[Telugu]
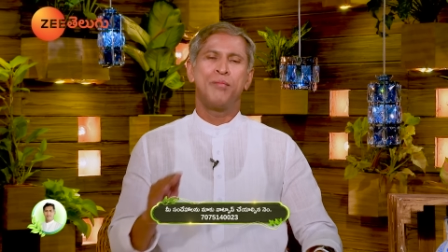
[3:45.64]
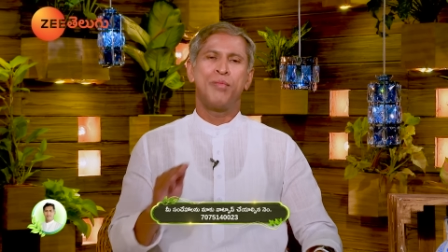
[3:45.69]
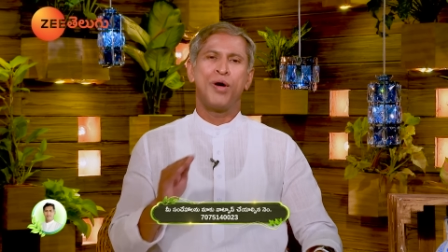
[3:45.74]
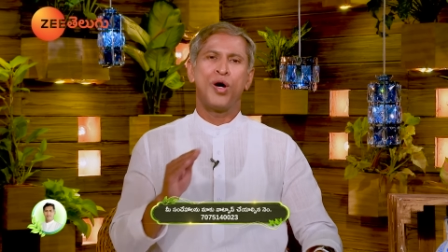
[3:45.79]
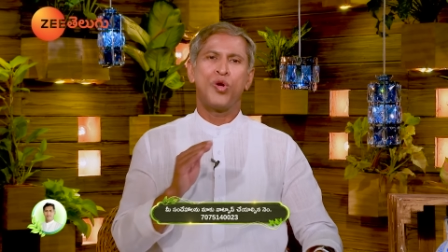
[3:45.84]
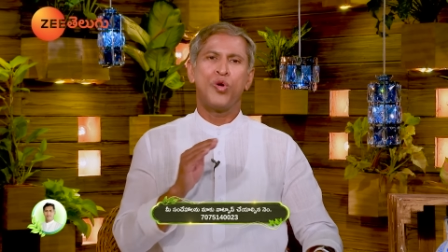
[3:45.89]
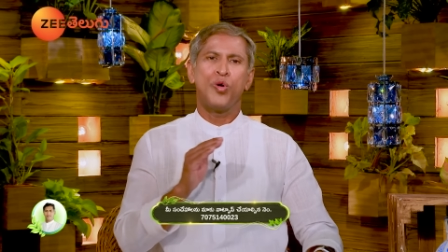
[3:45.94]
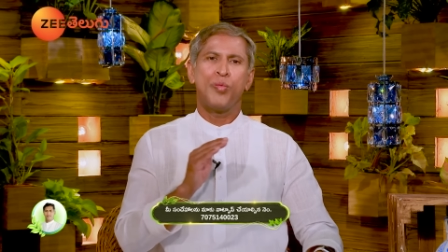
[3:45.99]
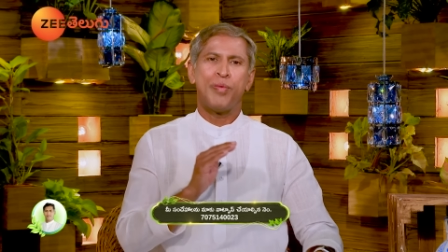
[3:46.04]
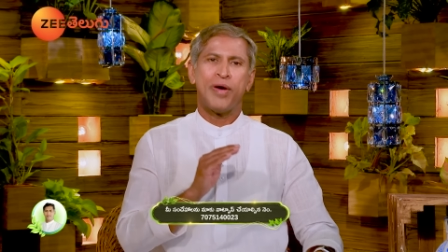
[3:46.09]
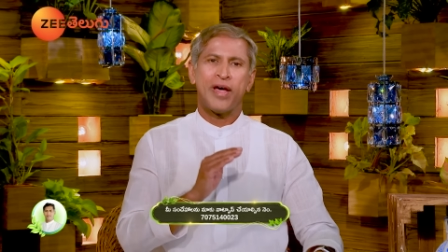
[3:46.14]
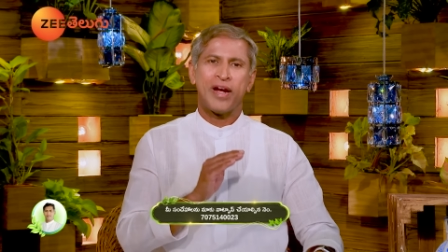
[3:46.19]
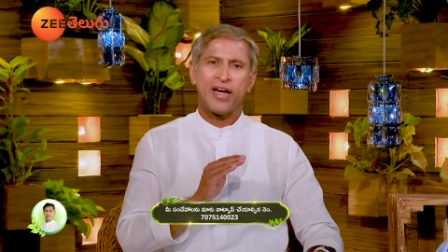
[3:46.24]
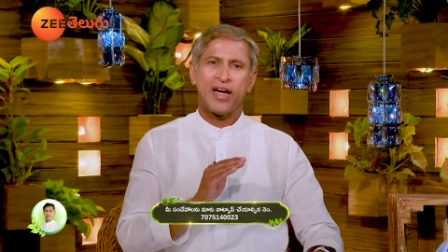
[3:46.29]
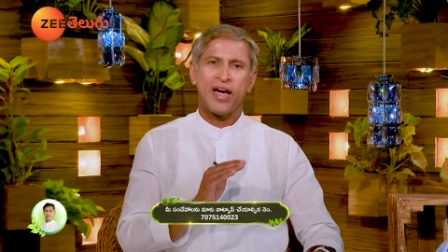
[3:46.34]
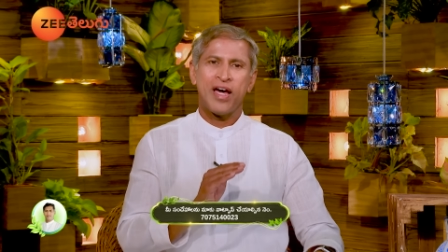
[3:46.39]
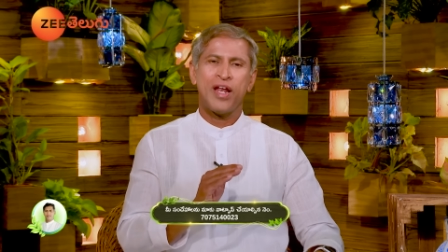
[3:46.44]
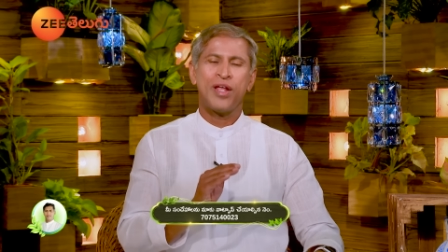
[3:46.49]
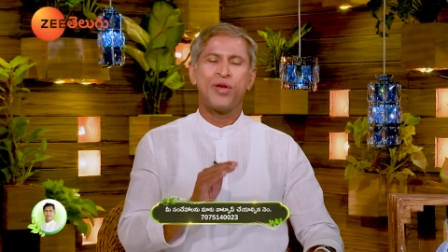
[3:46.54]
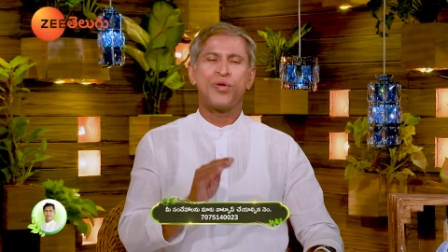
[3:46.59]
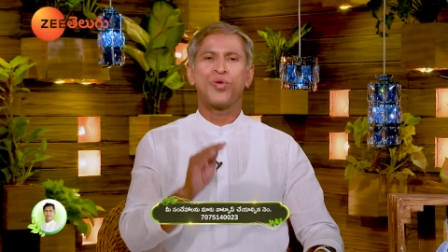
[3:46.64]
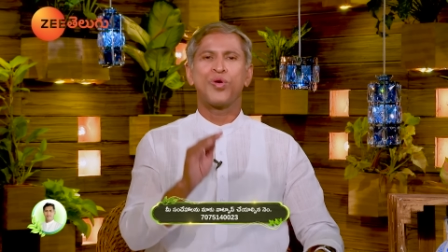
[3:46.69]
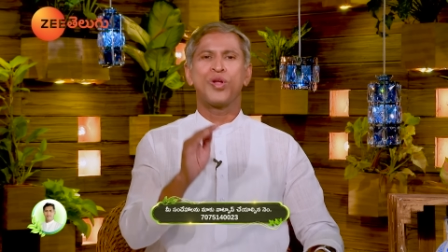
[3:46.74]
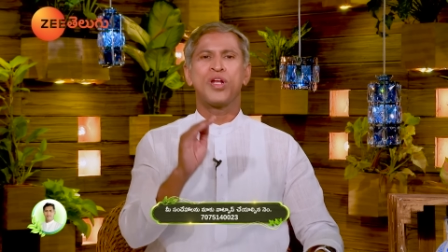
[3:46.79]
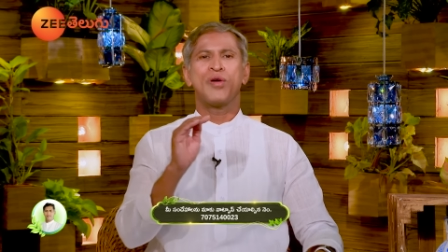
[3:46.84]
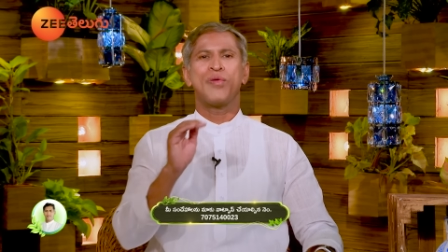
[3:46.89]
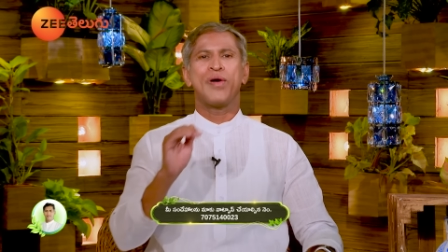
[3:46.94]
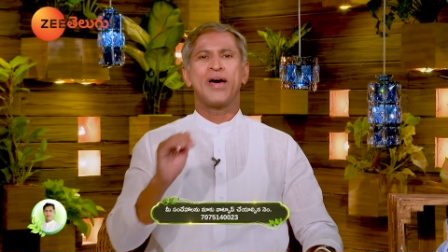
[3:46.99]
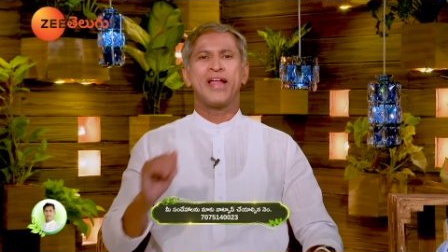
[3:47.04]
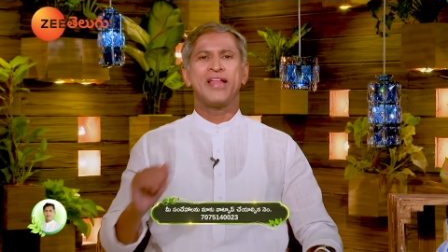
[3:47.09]
బరువు
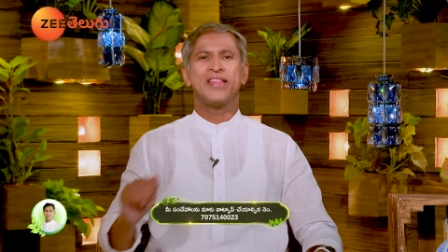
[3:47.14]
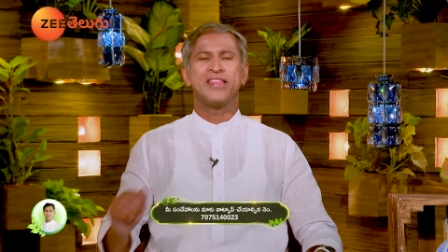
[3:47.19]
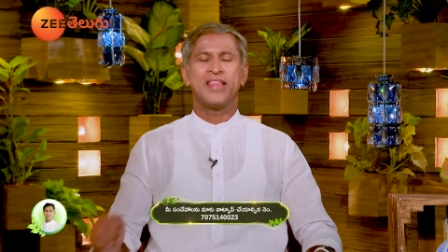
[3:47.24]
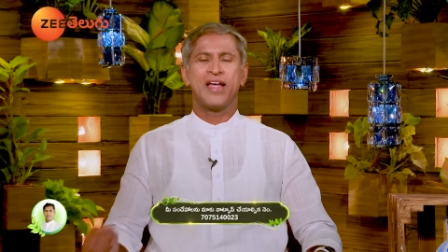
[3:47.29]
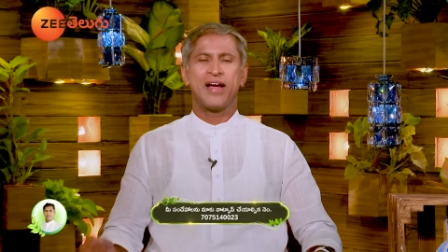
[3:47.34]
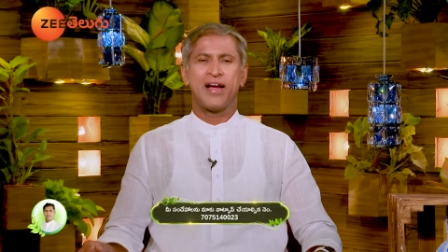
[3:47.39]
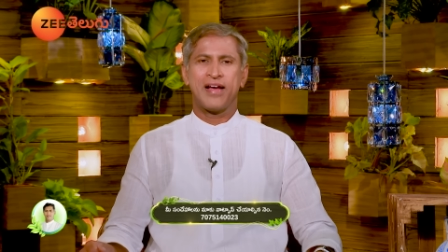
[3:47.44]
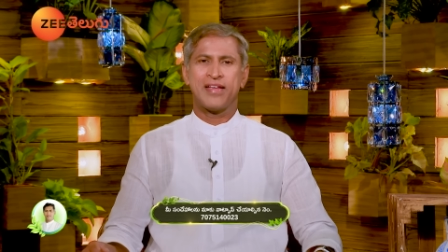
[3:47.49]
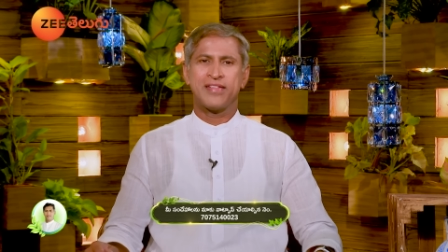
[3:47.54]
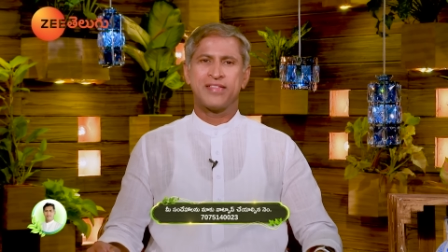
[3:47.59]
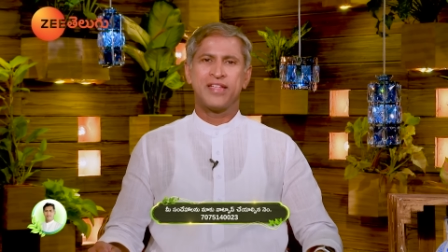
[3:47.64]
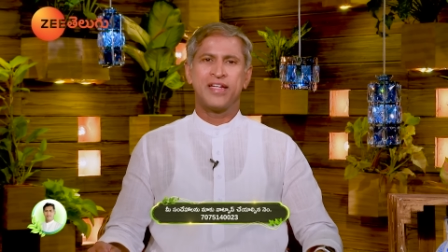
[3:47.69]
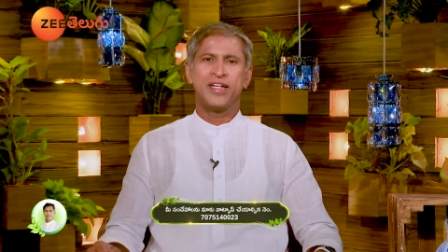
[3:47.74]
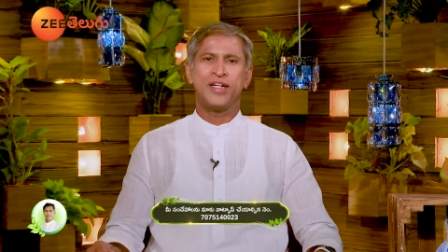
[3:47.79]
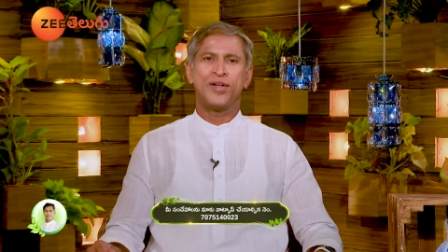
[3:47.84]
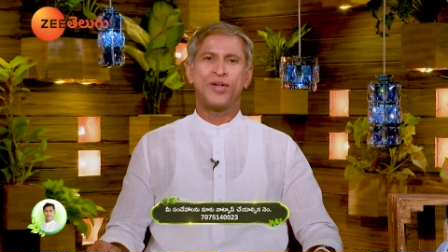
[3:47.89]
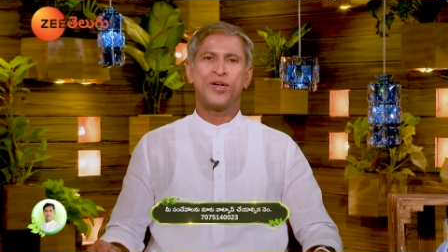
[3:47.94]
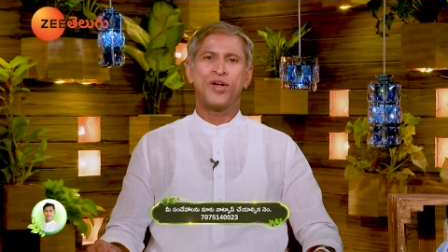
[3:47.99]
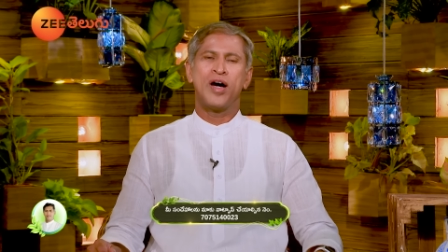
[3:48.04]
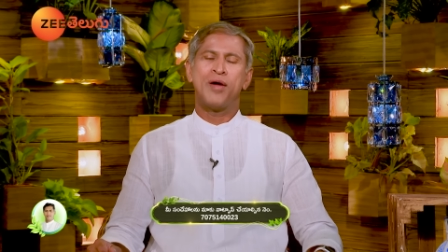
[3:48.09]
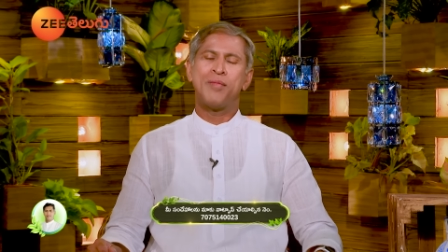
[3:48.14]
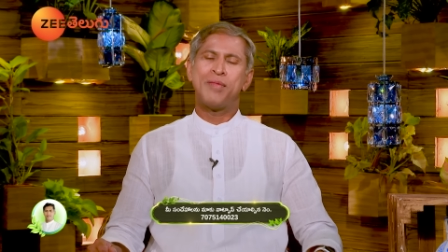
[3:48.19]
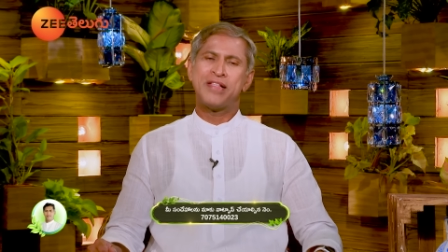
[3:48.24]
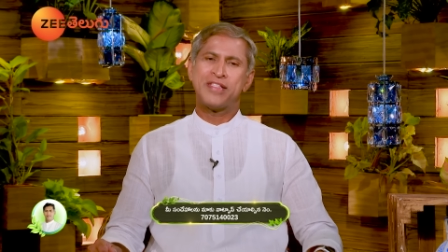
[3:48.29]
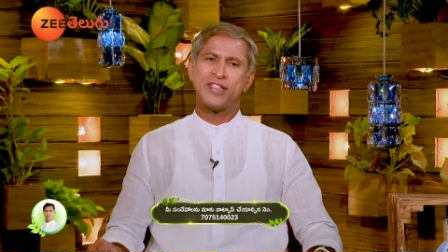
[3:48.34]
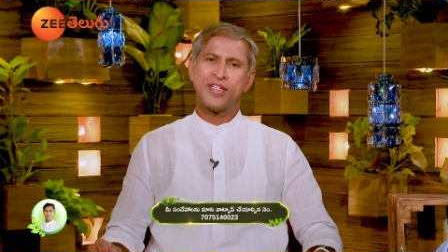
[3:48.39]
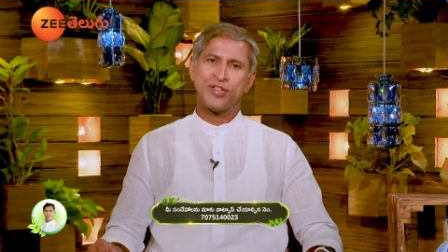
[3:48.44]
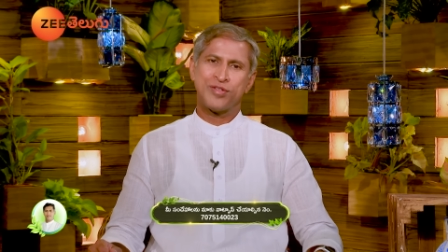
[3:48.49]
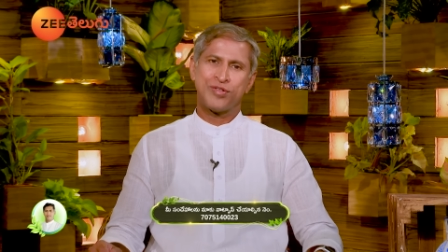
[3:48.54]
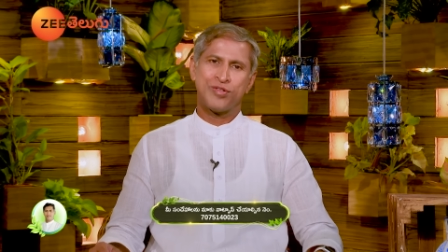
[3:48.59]
పెరగాలనుకున్న వారంతా కాస్త ఇంట్లో
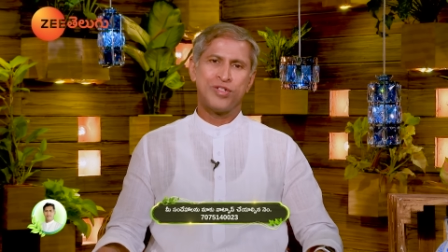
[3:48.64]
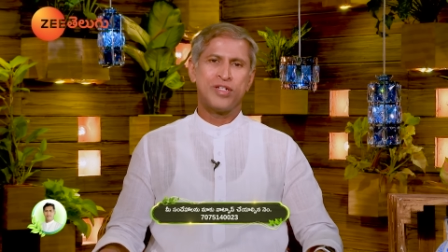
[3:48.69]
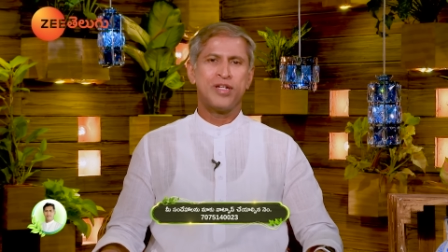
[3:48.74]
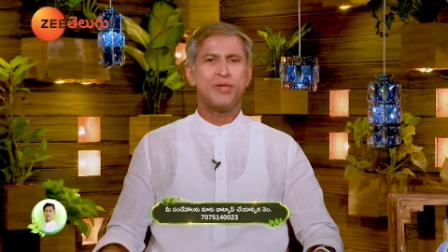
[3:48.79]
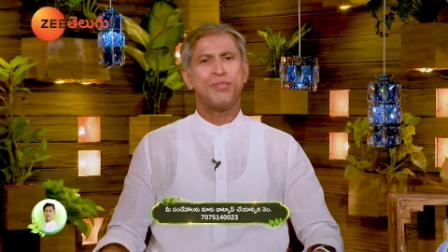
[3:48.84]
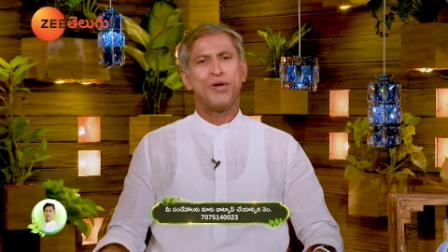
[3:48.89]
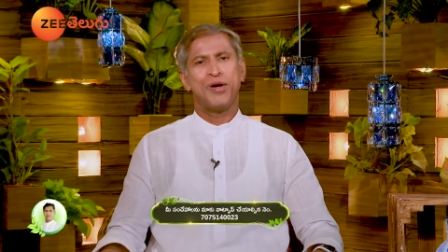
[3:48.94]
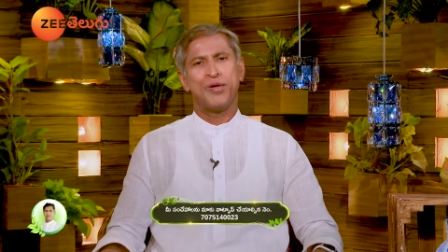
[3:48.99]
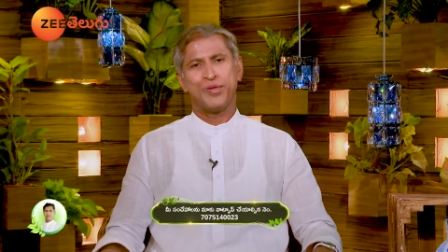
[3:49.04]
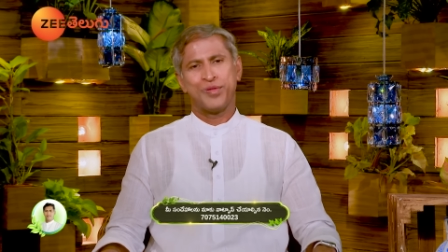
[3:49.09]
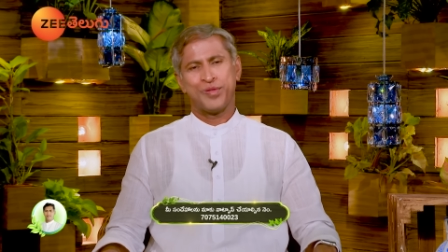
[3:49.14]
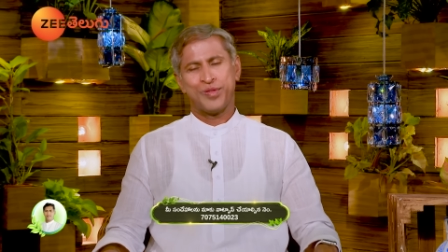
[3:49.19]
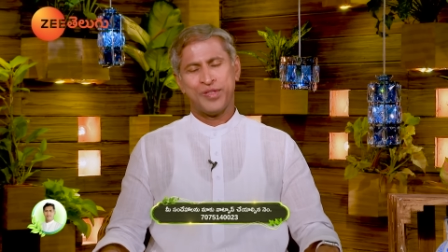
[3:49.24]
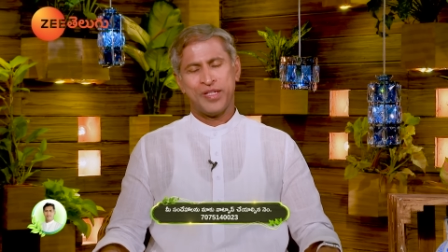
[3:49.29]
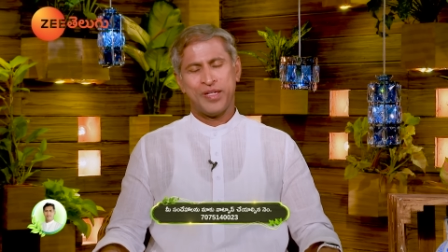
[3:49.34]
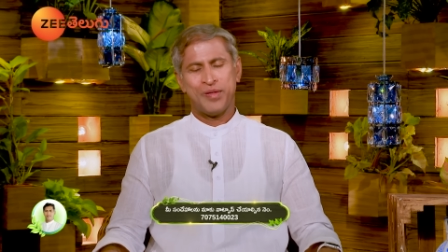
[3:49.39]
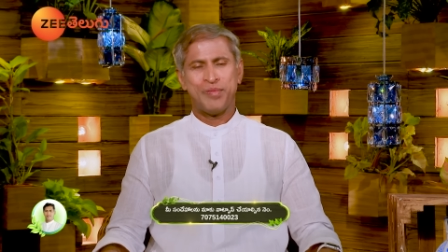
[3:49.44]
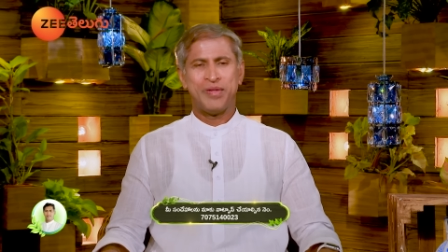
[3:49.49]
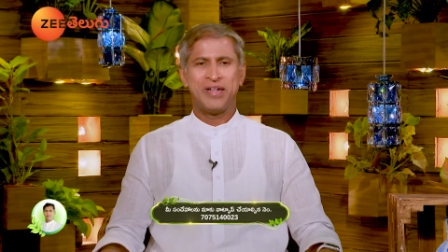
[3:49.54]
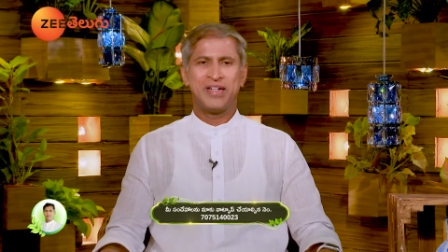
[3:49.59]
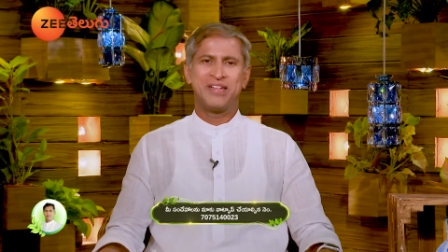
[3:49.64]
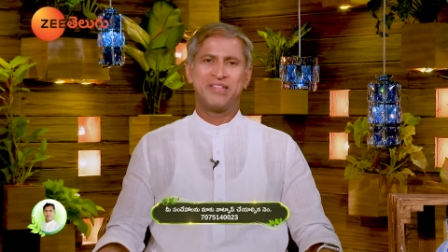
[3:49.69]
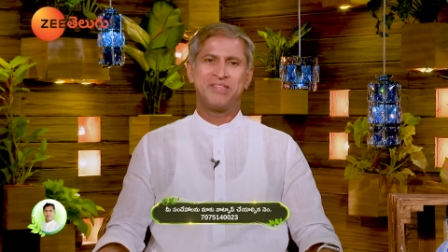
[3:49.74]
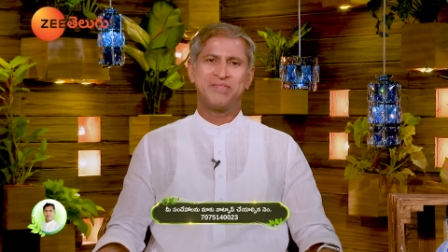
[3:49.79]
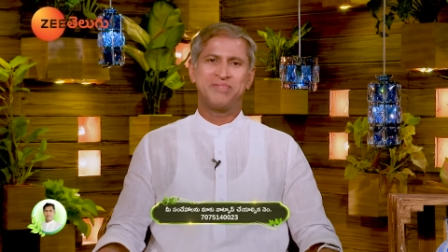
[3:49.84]
అమలు చేసుకుంటే బాగుంటుందన్నమాట